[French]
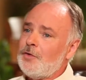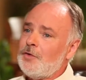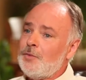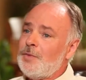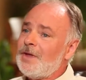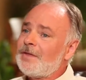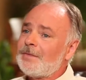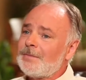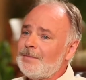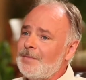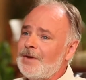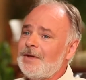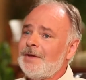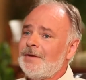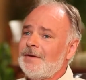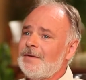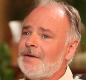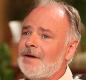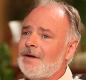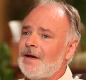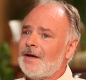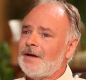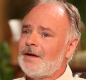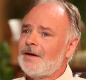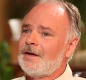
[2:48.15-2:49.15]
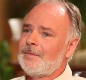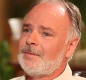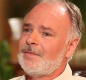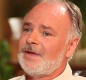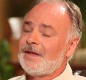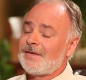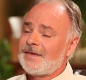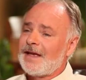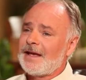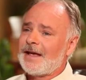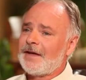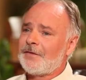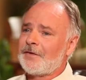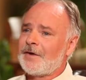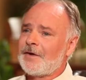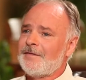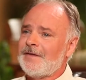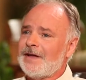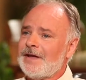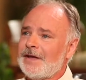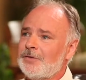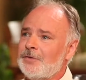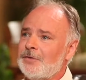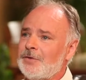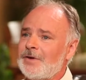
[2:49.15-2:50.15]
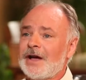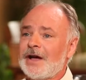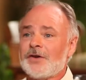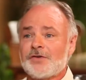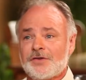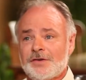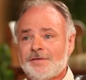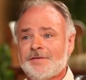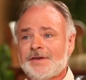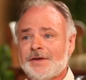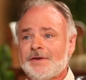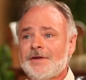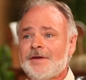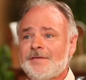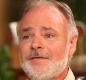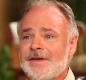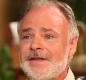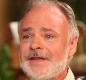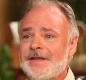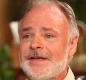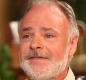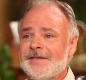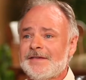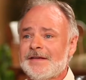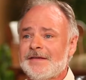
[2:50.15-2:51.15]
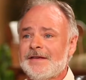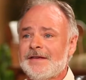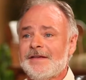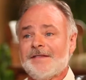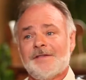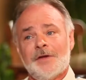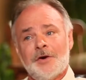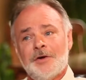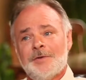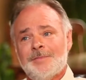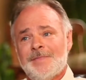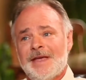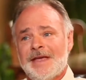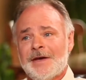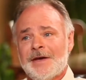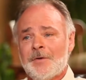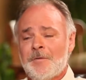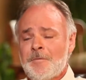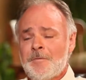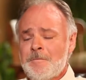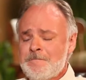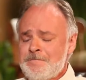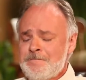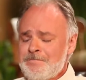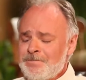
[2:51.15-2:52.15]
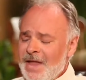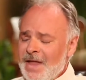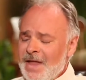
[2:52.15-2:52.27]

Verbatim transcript: 8 mai 1982, quand Gilles Villeneuve est décédé. C'était un de mes héros.